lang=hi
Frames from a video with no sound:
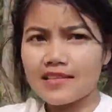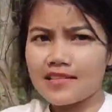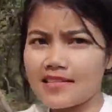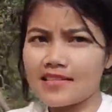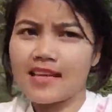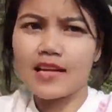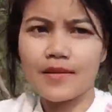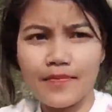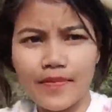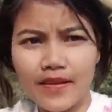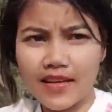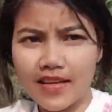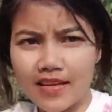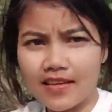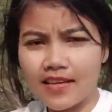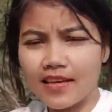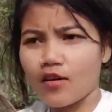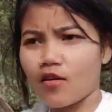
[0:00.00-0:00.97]
पिताश्री साथ
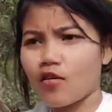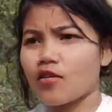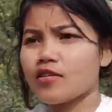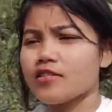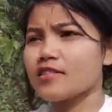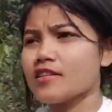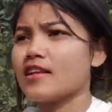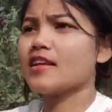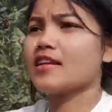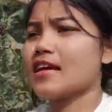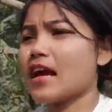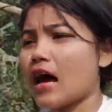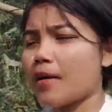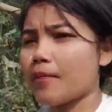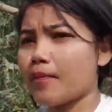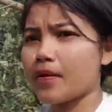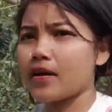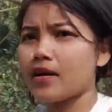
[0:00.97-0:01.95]
में नहीं है और इसलिए
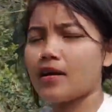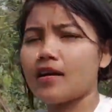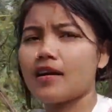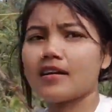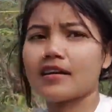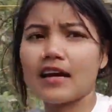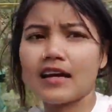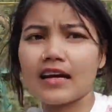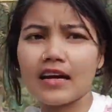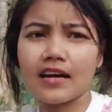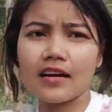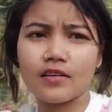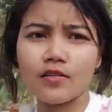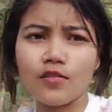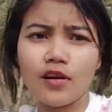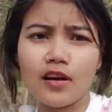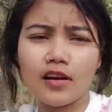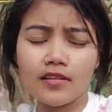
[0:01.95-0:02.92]
यहाँ पर लड़का
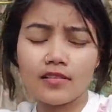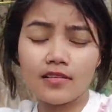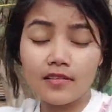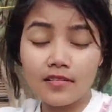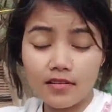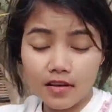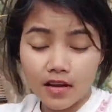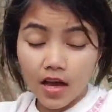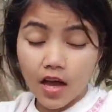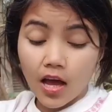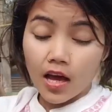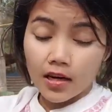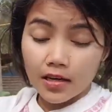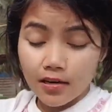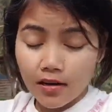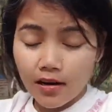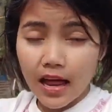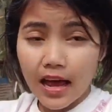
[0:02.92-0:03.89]
का
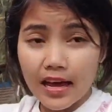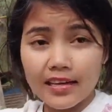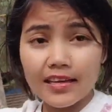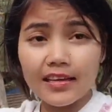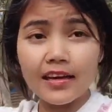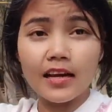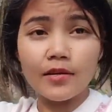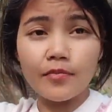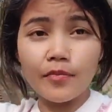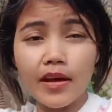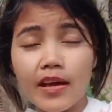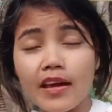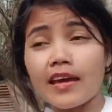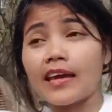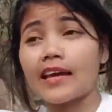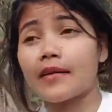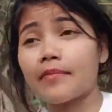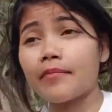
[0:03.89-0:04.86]
दूल्हा के घर
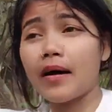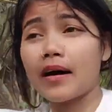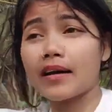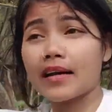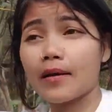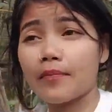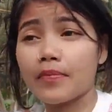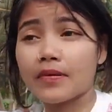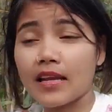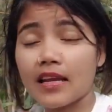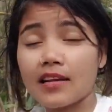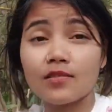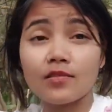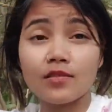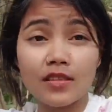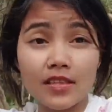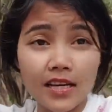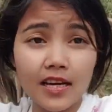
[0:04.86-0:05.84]
में एक माता
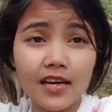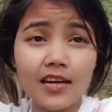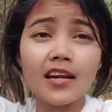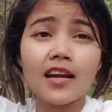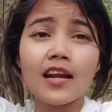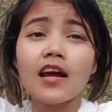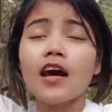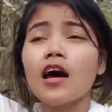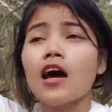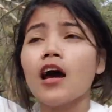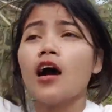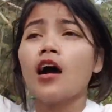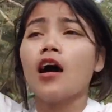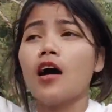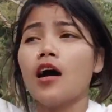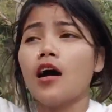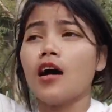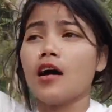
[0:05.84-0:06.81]
पिता सुनकर
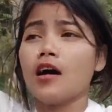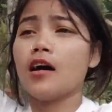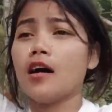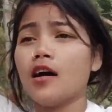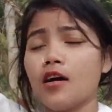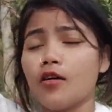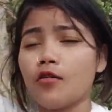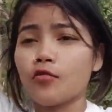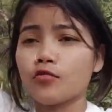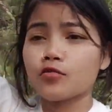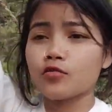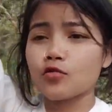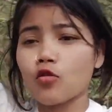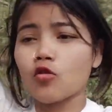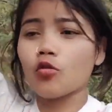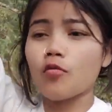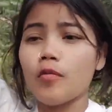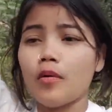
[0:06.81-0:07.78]
आ,
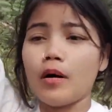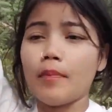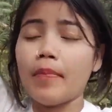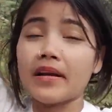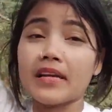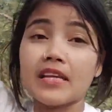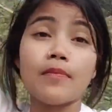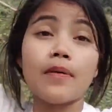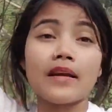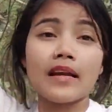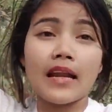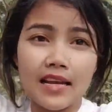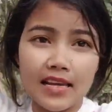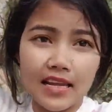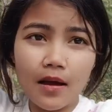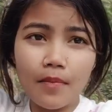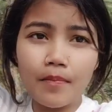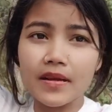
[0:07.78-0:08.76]
उसको बेटी
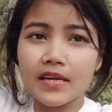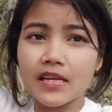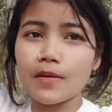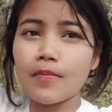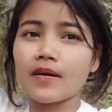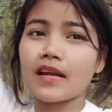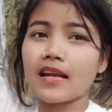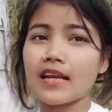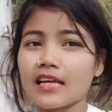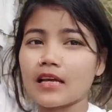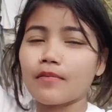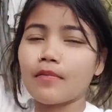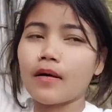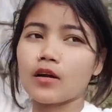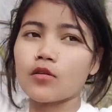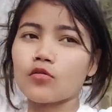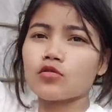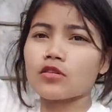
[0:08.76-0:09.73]
बना लिया बेटी
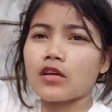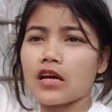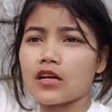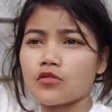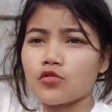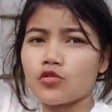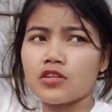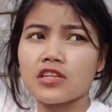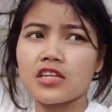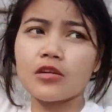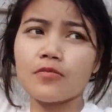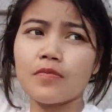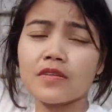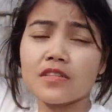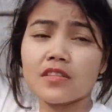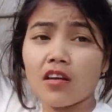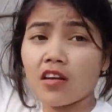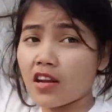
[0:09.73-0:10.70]
बनाने के बाद उसका जो
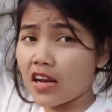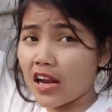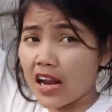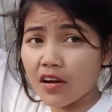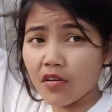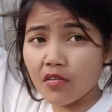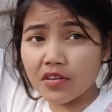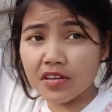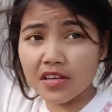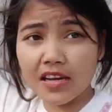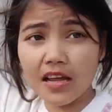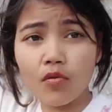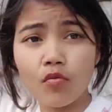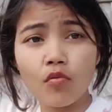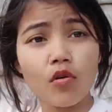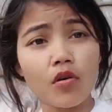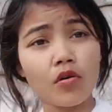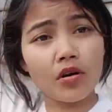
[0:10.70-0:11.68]
रिवाज कन्यादान होती
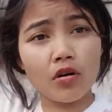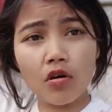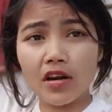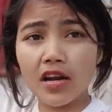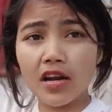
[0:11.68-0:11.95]
है ना वो